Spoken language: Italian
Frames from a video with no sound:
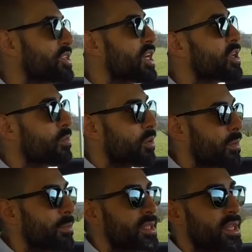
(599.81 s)
se hai un
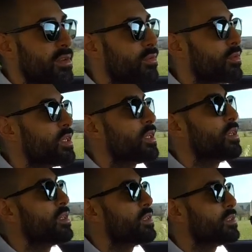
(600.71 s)
problema ai telefoni
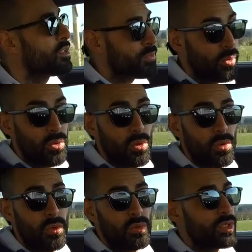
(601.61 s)
eh, ti
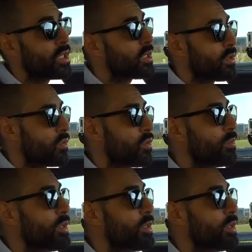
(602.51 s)
rispondono, non ti trattano come